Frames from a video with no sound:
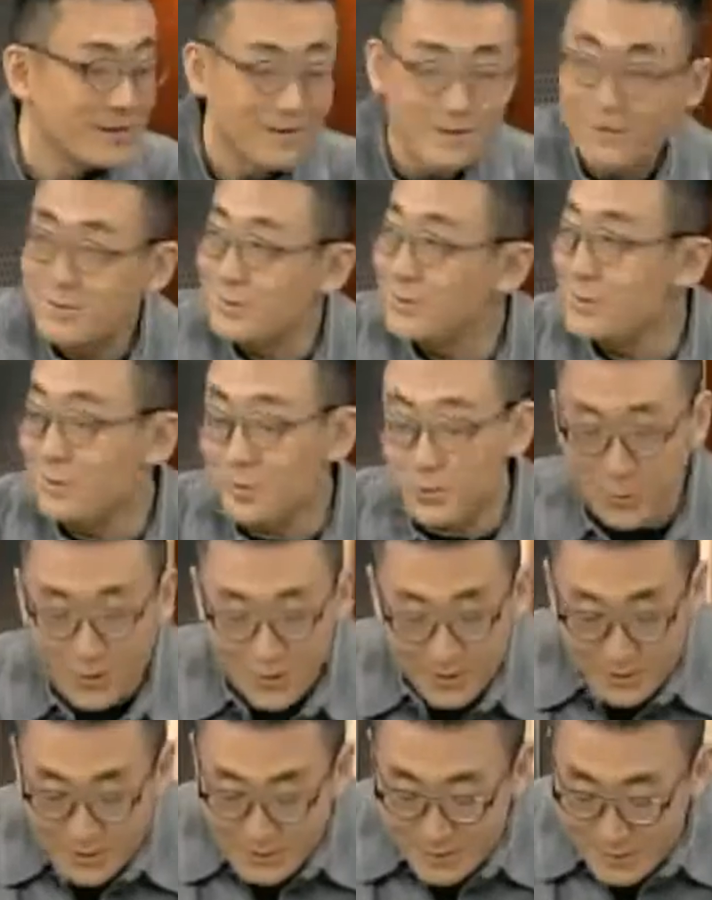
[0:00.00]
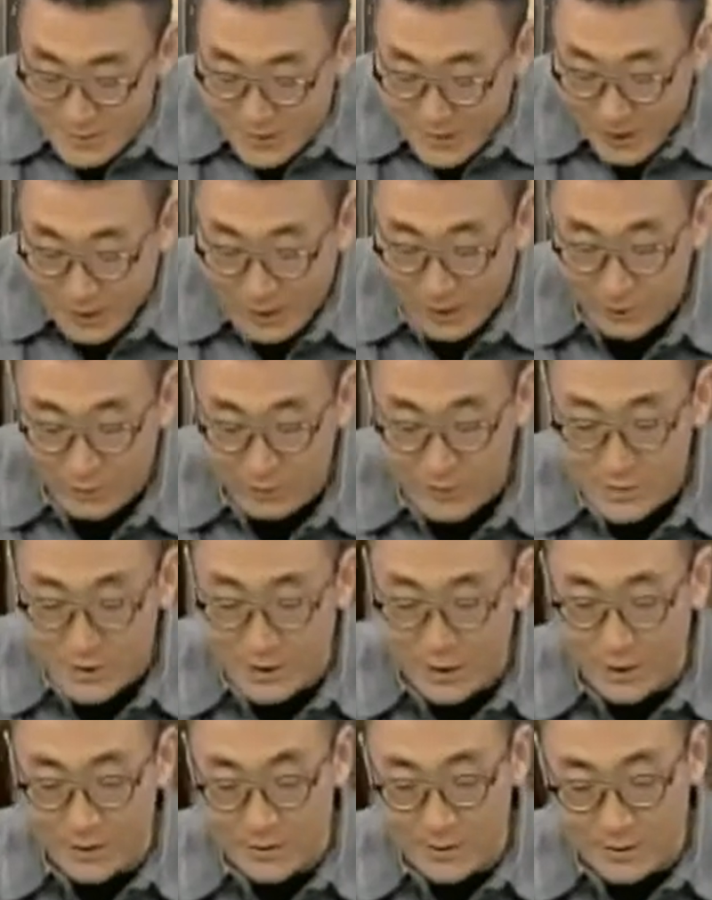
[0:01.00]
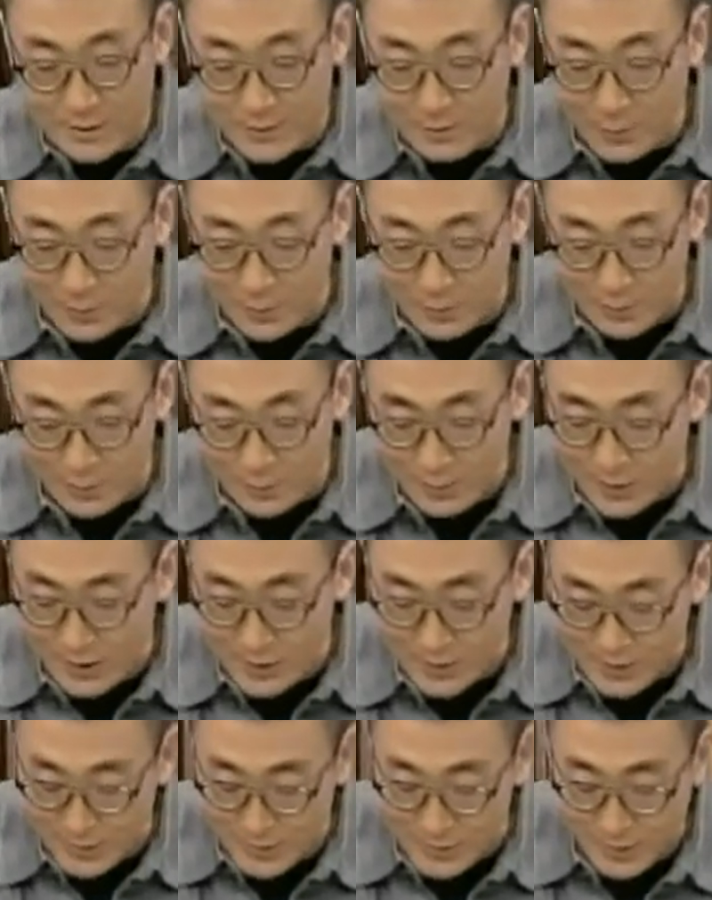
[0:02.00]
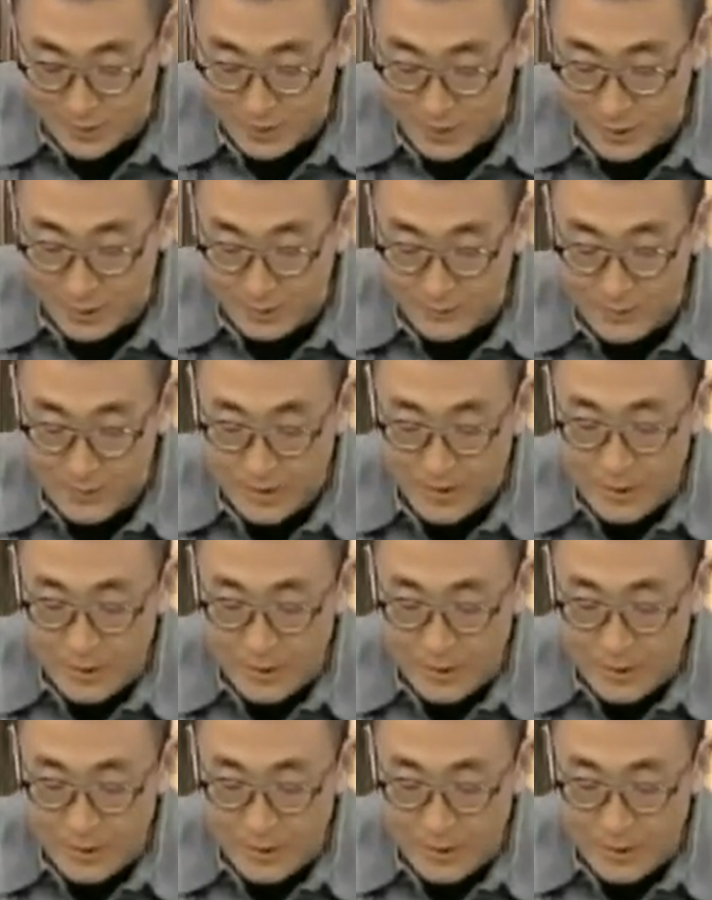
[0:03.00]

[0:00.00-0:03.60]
怎么了？你比如说这俩夫妻俩现在报道出来挺神的，